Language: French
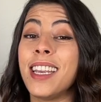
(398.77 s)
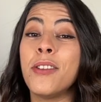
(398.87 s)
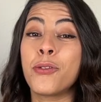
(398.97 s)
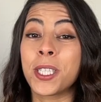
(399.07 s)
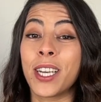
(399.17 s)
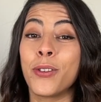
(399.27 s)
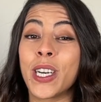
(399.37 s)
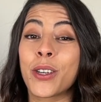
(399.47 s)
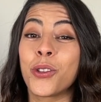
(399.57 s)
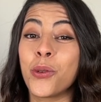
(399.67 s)
Et il faut
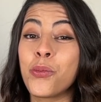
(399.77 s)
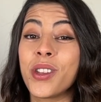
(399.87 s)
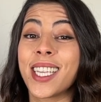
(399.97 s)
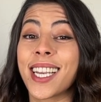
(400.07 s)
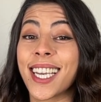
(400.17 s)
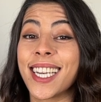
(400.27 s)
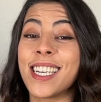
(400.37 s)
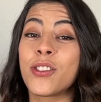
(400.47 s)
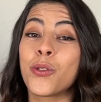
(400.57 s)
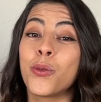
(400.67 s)
savoir que depuis sa
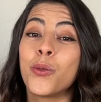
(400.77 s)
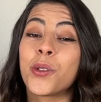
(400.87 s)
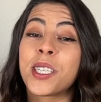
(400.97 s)
création,